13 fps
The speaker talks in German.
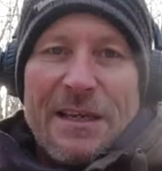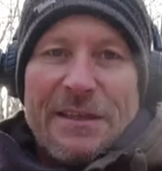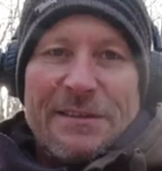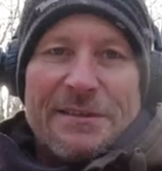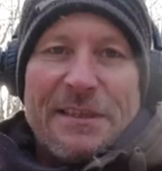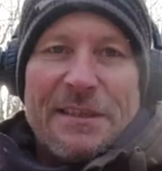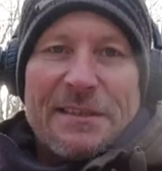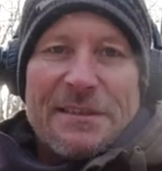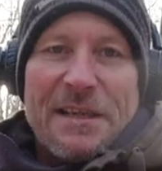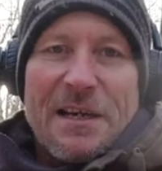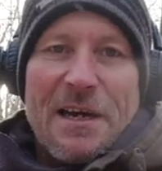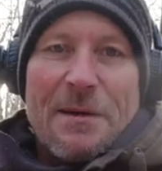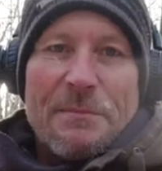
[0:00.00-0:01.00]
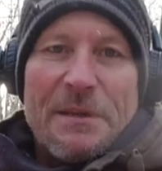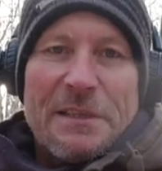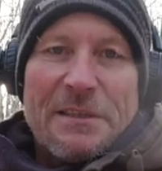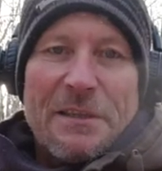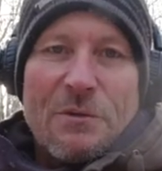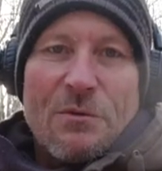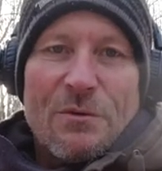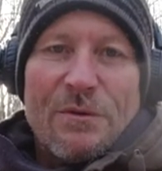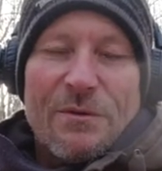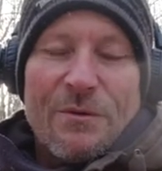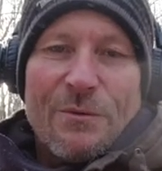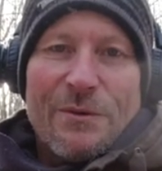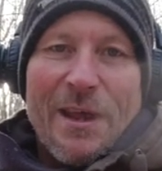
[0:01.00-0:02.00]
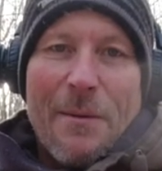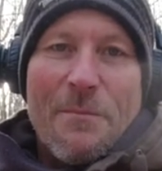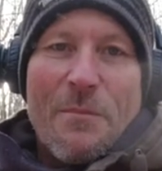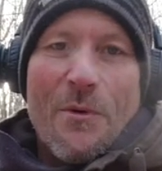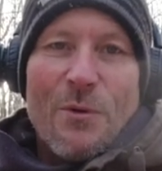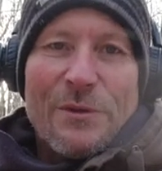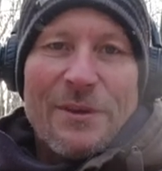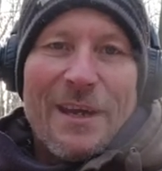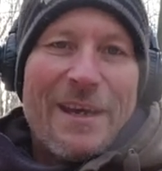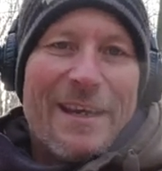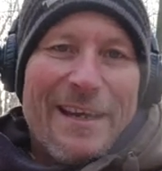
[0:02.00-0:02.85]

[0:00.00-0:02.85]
Ihr seht es ja am Hintergrund und am Boden.